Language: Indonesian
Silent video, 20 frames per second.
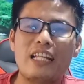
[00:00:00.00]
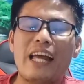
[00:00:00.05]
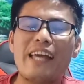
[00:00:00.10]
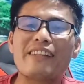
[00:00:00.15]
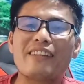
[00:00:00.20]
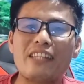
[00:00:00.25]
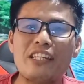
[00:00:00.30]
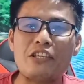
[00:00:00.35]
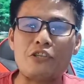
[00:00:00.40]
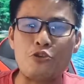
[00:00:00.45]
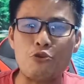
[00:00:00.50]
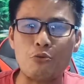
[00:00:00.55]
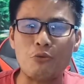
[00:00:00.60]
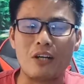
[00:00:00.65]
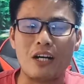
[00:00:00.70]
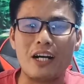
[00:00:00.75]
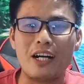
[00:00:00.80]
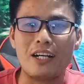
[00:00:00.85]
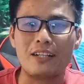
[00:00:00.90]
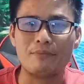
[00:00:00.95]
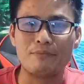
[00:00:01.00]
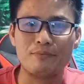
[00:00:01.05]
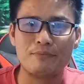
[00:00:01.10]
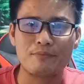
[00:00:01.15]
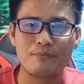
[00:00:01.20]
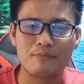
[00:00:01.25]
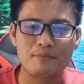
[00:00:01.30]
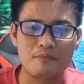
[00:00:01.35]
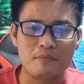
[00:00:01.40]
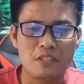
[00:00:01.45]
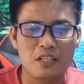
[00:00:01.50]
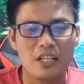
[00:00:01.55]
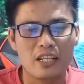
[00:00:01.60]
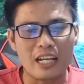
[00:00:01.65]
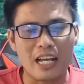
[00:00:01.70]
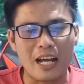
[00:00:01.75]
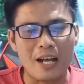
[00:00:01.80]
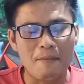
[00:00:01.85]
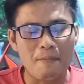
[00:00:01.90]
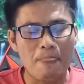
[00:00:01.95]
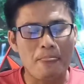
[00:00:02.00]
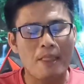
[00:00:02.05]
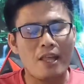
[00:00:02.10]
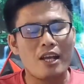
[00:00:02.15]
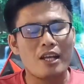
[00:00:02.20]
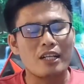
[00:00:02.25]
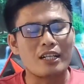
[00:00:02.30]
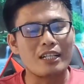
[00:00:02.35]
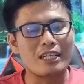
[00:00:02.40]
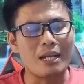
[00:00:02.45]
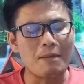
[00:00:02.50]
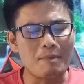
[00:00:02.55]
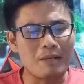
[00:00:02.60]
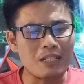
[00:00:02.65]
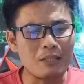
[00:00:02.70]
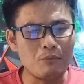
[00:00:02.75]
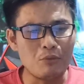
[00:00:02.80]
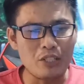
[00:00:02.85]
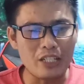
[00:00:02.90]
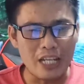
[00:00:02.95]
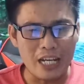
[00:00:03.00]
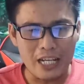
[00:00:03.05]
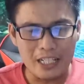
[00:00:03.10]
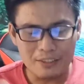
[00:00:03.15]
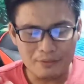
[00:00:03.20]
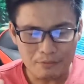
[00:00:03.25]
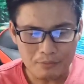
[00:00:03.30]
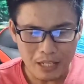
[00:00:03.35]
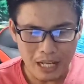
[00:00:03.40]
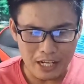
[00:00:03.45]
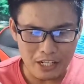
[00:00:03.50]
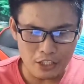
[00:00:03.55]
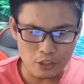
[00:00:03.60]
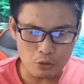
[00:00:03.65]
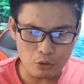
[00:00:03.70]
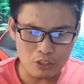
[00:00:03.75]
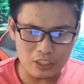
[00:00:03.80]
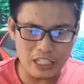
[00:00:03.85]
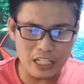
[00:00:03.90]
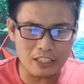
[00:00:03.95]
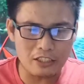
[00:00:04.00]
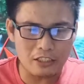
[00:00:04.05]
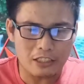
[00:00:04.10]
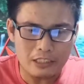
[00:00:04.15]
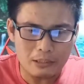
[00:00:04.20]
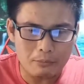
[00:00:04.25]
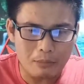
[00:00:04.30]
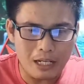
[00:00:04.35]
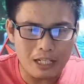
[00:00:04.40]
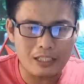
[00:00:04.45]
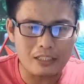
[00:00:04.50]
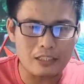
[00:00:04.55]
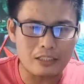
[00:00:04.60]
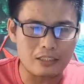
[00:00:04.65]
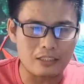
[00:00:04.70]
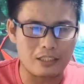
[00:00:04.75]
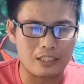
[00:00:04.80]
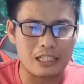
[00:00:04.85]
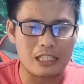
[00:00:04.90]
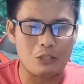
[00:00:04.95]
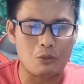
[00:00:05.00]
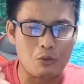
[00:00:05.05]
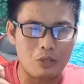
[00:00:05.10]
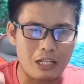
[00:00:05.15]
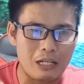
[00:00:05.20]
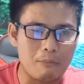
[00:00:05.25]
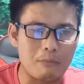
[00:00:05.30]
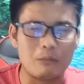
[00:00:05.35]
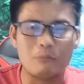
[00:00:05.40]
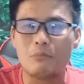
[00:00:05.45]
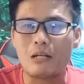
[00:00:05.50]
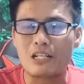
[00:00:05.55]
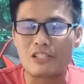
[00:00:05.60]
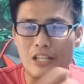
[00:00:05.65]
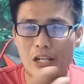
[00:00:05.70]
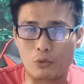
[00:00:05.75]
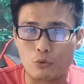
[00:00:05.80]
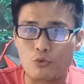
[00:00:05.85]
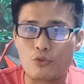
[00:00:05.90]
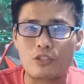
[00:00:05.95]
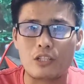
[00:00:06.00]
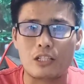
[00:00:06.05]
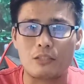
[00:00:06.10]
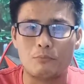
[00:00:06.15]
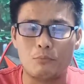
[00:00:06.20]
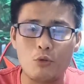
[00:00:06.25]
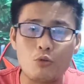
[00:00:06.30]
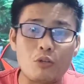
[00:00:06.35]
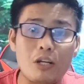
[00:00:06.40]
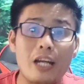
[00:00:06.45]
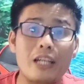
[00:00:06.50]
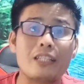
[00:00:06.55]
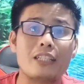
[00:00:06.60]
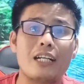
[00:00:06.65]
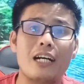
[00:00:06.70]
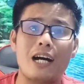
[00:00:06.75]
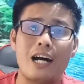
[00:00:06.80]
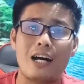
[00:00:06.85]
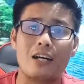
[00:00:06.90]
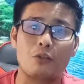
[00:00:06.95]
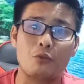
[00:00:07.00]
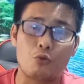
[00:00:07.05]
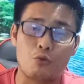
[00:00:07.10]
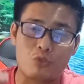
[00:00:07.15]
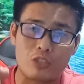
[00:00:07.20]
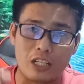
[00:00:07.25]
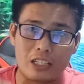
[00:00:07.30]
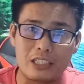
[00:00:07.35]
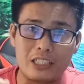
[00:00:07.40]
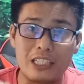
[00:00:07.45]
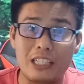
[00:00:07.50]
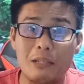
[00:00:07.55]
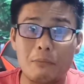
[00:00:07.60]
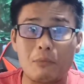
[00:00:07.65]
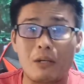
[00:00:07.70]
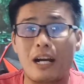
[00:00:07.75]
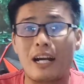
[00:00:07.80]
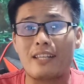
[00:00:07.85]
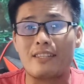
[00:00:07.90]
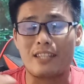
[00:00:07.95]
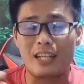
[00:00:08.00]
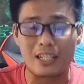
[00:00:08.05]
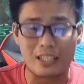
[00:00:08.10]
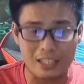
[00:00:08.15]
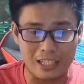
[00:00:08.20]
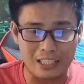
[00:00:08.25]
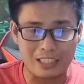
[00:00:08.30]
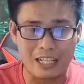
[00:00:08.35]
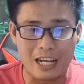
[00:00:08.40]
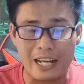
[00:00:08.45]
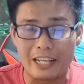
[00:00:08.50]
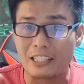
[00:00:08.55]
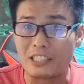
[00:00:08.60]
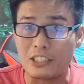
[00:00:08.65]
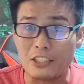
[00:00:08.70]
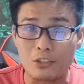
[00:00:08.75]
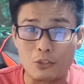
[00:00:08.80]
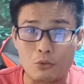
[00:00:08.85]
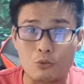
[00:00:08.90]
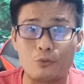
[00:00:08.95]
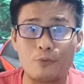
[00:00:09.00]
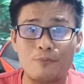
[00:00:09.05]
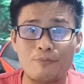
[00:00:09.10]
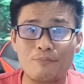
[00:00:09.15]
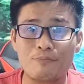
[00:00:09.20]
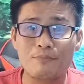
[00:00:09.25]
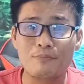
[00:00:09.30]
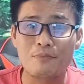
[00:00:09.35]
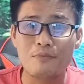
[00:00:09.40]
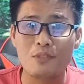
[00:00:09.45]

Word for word: tidak etis juga. Nah, kenapa kemudian Aristo tidak terima ketika orang membahas Agustan? Bukankah Agustan ini mengajarkan hari itu